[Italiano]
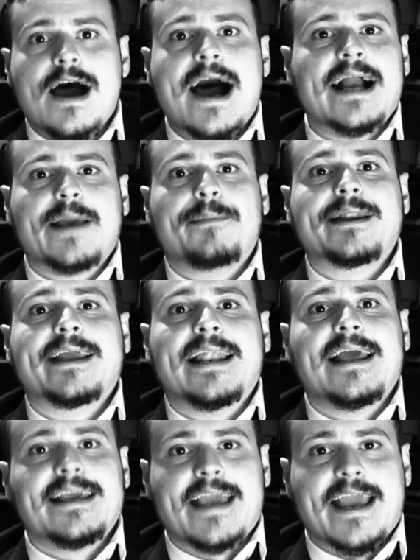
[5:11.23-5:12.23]
anche perché
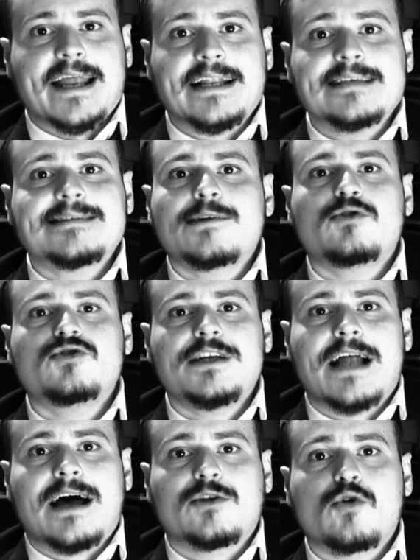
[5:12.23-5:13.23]
Le Iene è stato
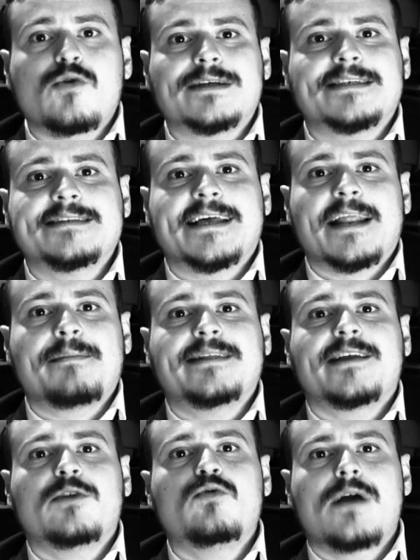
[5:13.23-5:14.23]
girato quasi
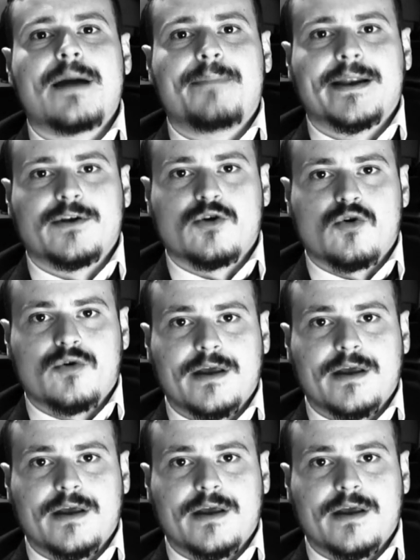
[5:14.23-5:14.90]
interamente in un capannone,